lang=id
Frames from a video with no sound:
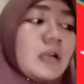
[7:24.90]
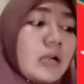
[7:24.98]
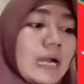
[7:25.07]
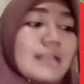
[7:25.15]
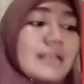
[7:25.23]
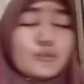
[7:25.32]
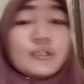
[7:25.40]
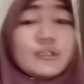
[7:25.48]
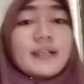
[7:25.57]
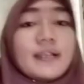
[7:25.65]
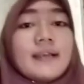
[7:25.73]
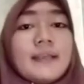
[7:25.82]
acuh
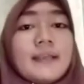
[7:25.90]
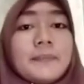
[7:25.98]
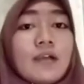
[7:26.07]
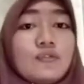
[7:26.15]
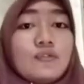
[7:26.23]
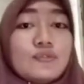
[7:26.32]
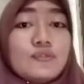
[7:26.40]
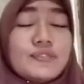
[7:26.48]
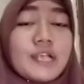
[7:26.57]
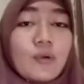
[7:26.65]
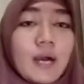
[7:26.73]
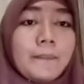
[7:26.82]
terhadap tanggung
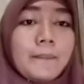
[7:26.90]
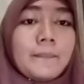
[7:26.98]
jawab,